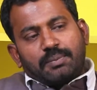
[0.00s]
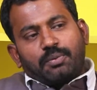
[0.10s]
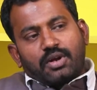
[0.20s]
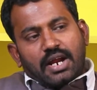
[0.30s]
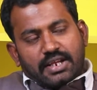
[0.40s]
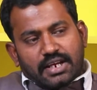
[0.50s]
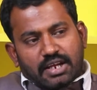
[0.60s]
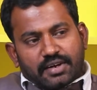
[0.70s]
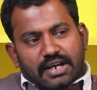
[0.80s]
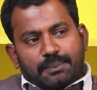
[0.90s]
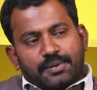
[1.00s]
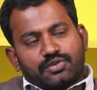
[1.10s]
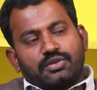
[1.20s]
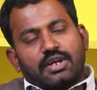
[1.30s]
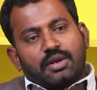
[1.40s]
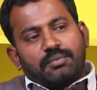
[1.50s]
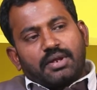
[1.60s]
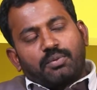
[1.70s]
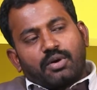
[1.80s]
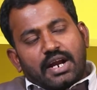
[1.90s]
మీ పోరాటాన్ని ఎవరు నడిపిస్తున్నారు మీ
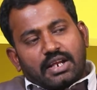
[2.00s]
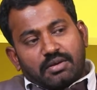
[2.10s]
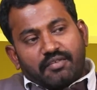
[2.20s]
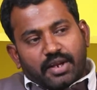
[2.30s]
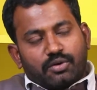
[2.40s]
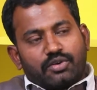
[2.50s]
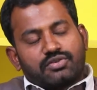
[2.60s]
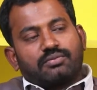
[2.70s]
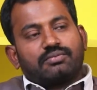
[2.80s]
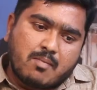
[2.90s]
పోరాటం ఎవరి కోసం